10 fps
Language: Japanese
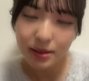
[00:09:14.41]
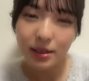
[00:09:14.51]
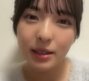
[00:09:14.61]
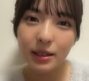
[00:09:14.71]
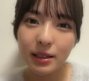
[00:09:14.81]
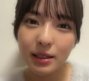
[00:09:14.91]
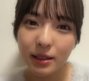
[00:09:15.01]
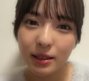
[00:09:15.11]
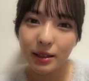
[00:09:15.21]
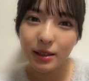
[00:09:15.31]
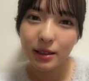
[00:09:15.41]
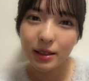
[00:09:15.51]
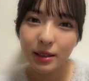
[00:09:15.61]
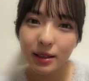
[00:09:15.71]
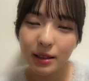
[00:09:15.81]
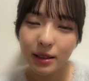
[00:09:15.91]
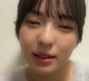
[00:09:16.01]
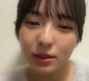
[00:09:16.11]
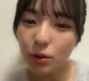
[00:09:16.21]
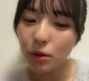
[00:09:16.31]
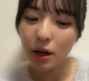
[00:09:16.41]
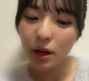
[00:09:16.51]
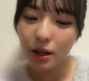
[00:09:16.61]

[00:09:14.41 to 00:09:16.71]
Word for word: ぜひそ